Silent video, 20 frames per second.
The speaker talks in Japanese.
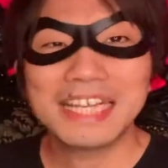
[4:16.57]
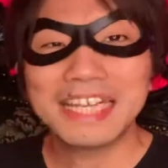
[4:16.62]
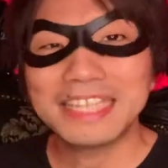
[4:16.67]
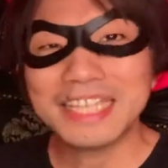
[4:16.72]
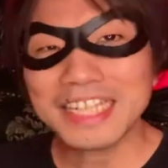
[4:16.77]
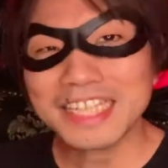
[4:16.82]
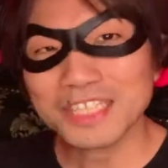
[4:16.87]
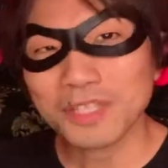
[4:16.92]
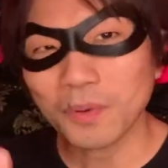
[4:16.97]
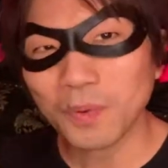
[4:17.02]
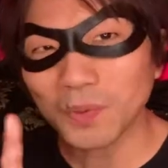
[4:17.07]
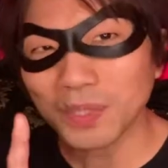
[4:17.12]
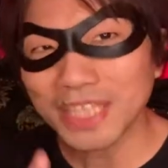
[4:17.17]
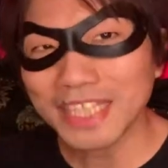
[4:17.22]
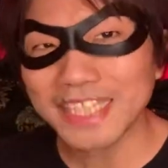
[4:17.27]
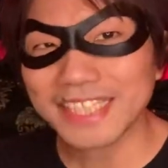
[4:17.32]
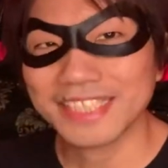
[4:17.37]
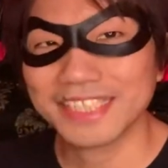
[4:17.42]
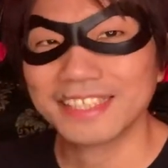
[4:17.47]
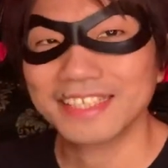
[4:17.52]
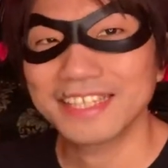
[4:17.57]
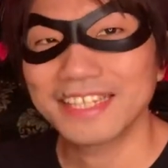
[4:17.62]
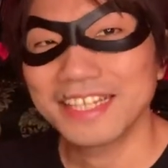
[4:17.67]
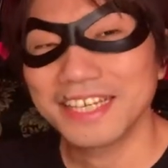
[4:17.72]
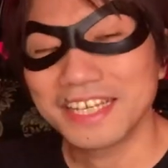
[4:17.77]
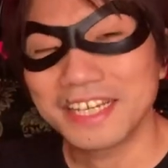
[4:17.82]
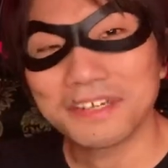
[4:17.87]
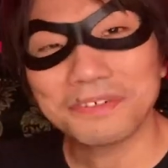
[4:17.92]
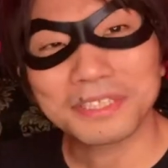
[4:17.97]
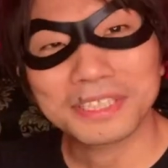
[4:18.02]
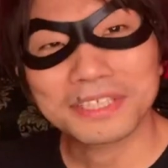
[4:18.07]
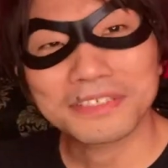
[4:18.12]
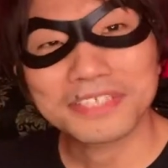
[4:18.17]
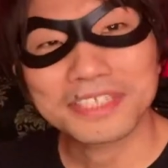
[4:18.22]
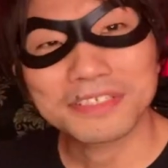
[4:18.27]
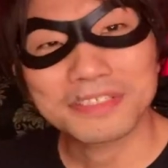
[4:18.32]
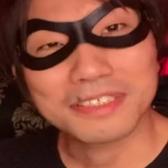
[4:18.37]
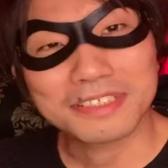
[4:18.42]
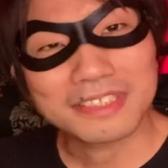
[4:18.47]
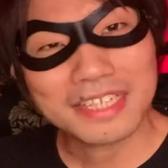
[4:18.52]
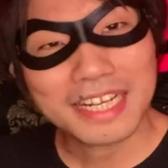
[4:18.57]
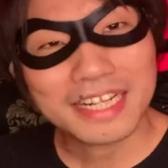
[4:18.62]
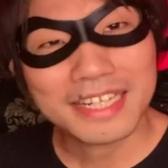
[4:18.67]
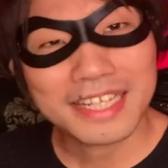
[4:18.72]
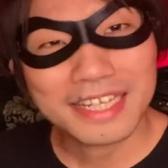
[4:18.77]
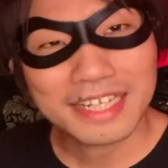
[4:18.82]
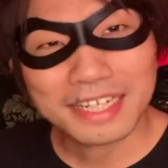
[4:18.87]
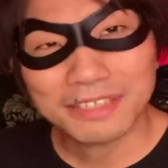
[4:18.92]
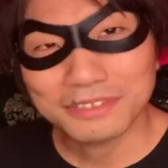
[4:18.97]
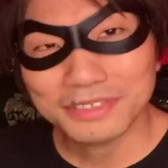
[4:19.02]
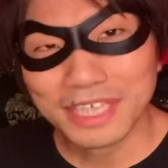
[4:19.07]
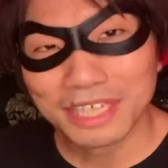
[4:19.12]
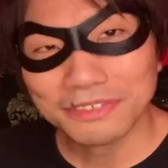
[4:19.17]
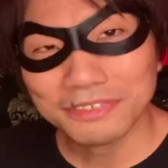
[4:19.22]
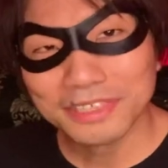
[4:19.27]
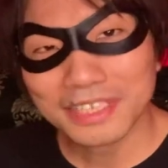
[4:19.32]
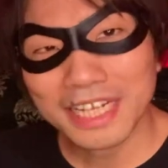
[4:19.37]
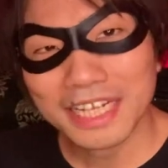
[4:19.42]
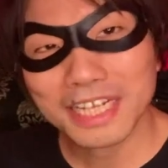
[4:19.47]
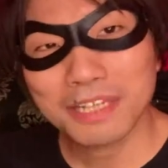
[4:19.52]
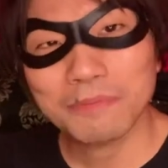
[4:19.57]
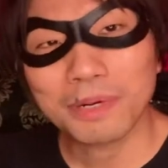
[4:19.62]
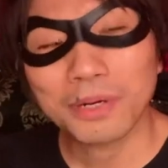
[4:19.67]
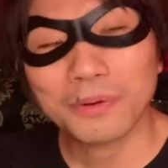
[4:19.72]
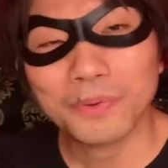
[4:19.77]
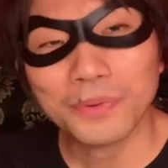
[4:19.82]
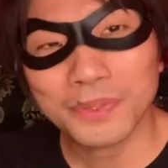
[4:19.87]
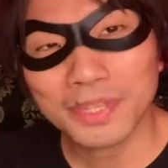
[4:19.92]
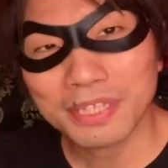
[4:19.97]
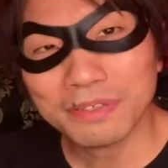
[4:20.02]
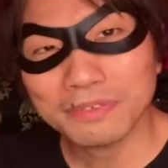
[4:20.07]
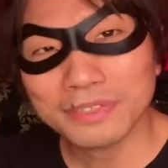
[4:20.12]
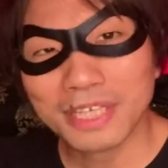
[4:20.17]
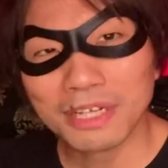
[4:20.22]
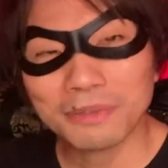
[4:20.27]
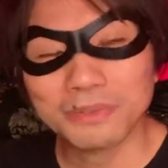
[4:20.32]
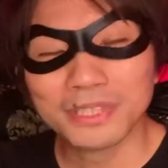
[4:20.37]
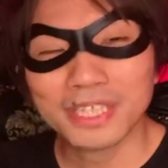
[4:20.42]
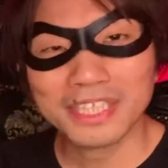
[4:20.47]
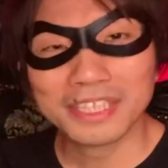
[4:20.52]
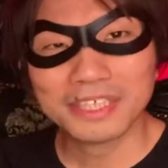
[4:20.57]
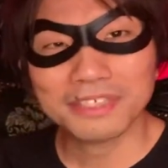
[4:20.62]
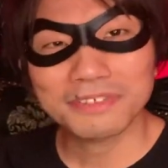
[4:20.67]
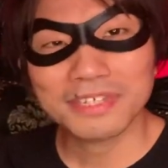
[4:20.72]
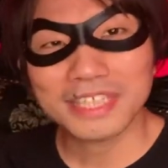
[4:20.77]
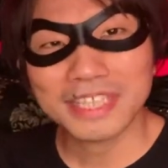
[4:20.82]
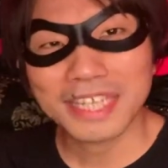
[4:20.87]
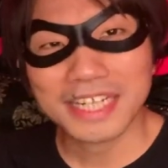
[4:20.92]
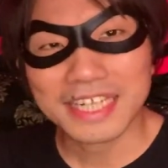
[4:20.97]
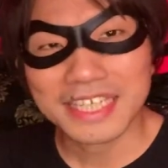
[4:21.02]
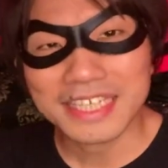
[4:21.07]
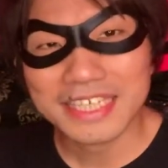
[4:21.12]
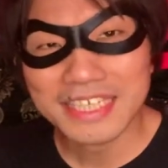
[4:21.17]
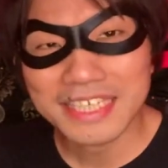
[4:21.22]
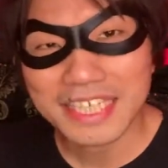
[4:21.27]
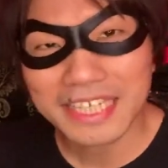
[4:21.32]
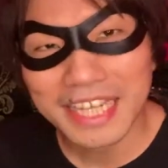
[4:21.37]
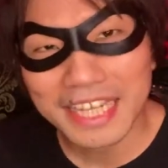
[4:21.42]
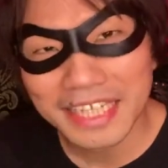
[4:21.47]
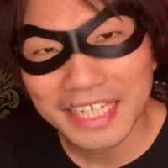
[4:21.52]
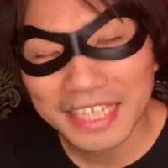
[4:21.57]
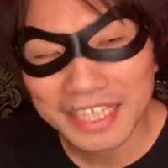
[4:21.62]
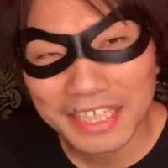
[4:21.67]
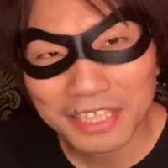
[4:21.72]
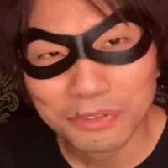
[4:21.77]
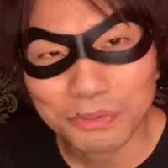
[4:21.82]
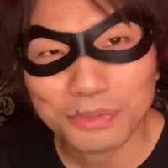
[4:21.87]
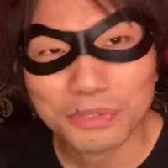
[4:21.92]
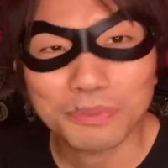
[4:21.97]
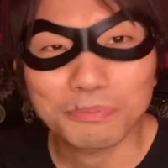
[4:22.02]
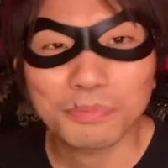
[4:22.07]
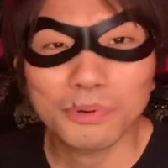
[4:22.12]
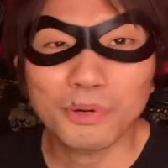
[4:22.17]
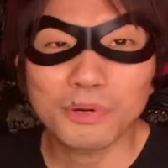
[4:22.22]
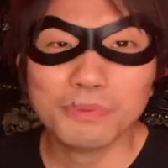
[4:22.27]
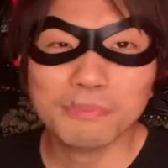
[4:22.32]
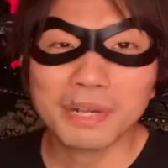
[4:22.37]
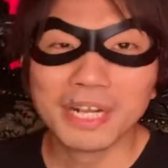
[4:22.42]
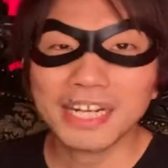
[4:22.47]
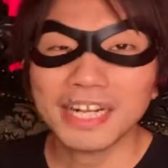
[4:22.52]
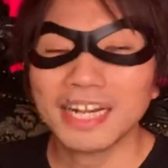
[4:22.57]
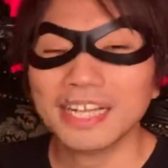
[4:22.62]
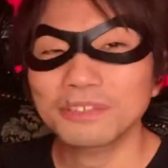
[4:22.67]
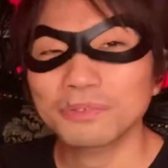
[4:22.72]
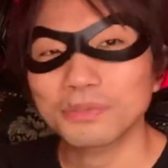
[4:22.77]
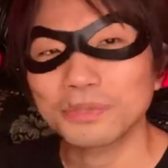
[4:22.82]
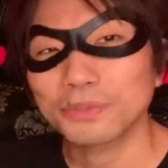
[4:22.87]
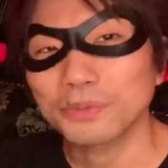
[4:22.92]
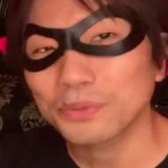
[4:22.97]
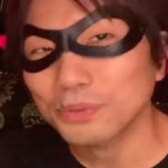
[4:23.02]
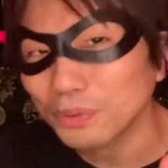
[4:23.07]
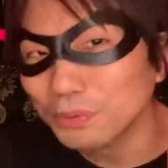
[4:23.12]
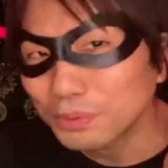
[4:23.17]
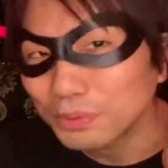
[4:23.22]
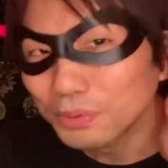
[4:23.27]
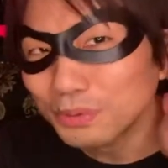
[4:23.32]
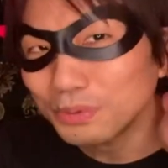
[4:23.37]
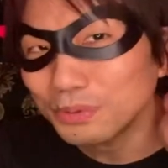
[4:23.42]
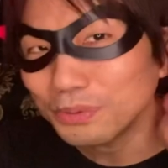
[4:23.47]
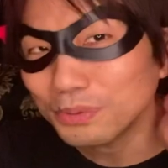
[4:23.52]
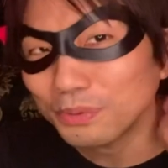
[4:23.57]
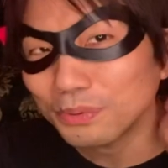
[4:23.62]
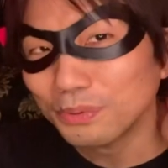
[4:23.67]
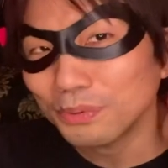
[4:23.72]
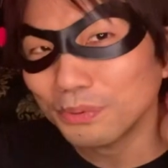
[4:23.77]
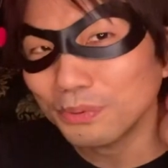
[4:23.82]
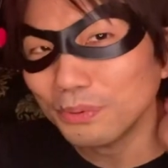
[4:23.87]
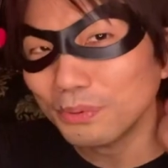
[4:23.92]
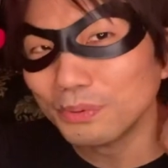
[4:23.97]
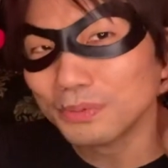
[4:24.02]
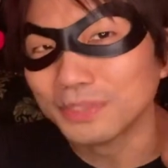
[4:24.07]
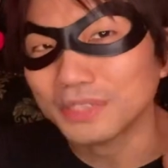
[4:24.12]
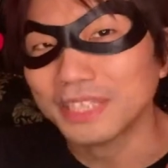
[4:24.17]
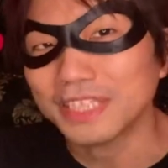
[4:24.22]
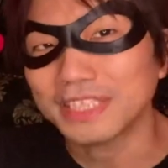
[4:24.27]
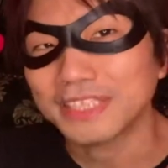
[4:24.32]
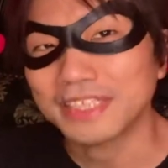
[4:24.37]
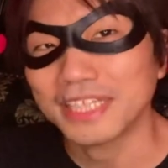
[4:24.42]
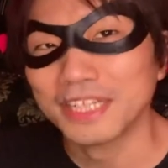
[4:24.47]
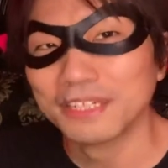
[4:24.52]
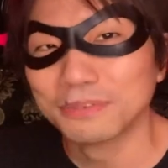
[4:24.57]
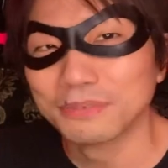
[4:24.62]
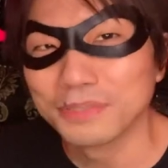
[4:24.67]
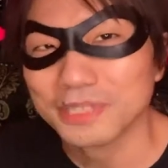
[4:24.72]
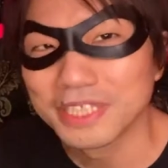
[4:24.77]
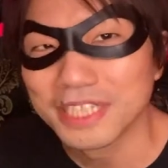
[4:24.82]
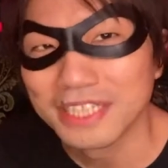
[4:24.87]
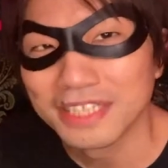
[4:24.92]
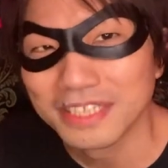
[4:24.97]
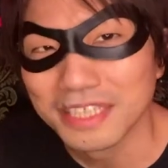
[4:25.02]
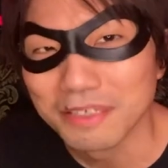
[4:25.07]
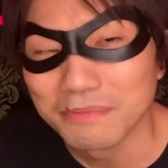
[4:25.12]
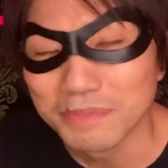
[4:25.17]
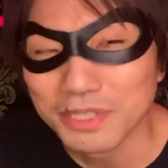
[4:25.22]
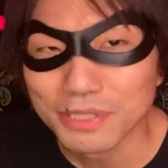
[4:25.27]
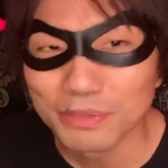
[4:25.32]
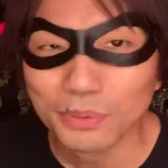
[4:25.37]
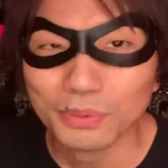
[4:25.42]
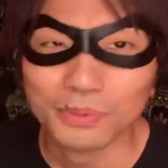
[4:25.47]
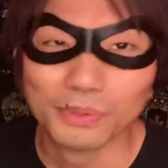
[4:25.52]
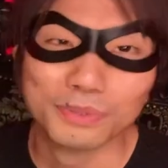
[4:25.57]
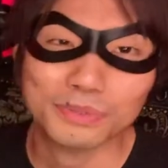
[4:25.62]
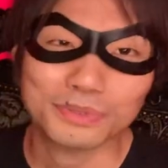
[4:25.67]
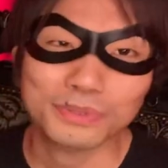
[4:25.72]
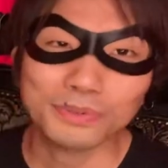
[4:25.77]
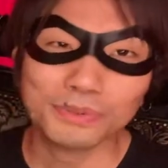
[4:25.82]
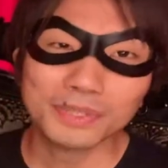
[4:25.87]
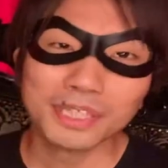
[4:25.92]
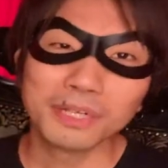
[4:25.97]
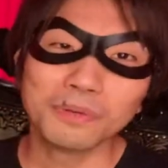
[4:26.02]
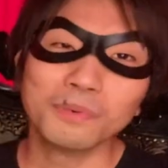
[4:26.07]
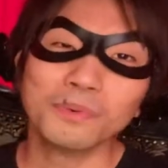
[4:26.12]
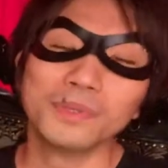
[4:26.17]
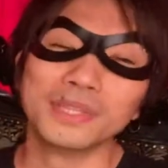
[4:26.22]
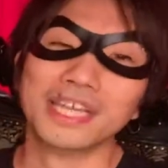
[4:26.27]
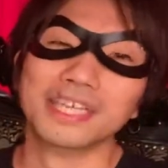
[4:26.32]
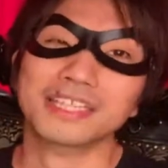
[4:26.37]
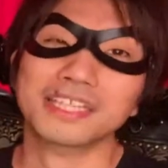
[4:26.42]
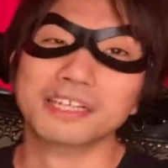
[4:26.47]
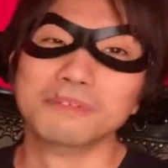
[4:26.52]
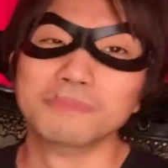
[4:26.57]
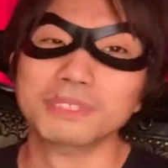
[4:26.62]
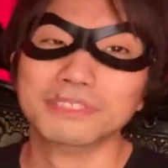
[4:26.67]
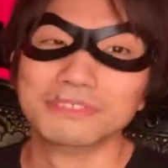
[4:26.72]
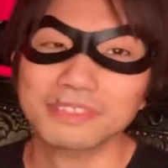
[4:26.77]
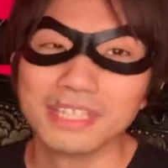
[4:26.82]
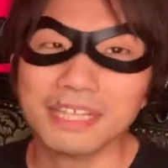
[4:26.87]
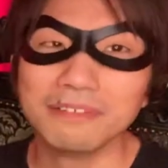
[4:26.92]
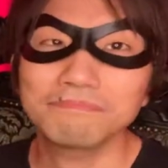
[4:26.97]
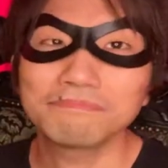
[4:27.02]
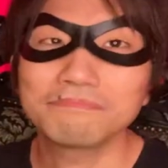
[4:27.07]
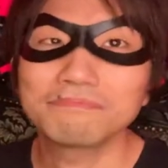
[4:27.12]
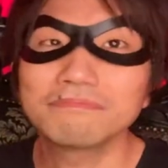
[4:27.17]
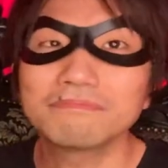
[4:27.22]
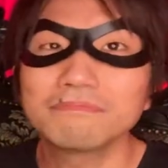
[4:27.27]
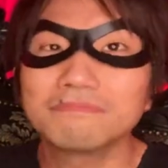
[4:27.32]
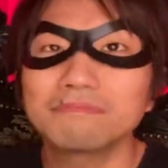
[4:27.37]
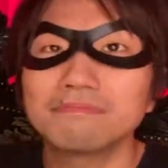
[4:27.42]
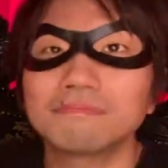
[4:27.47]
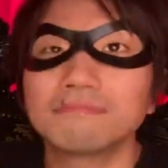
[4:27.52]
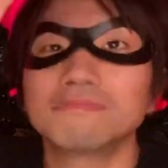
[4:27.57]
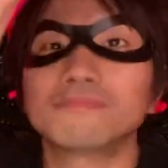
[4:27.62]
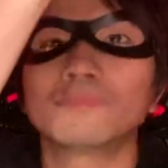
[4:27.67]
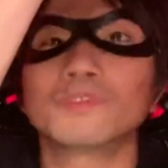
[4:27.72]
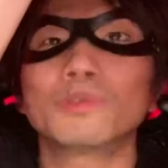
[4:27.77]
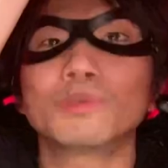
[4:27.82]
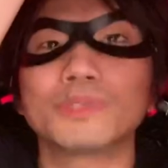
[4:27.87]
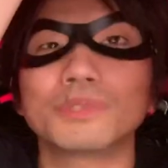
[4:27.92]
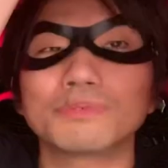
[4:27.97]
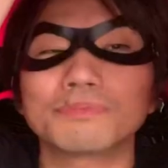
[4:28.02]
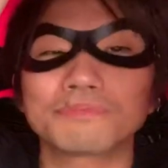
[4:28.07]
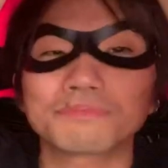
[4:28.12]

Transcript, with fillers: で、そこでです。私、レイレイが歌うんであればこんな歌を歌ってくれたらいいんじゃないかなというポール・マッカートニーの曲というところを、セレクトしていってみようというそんなコーナーになりますね。おい。